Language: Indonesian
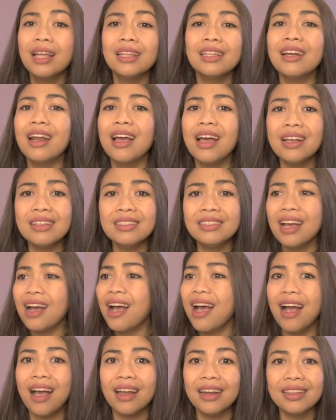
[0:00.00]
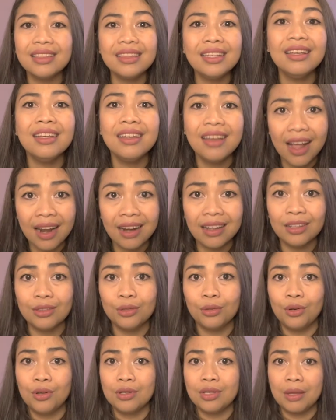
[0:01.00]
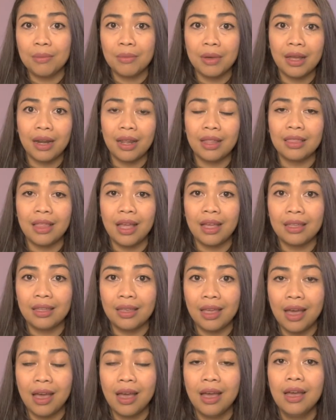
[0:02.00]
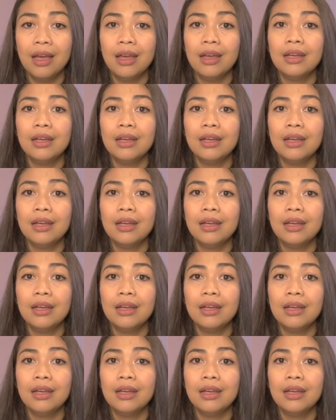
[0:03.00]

Tenang aja nggak akan ditinggal gitu loh sama keretanya.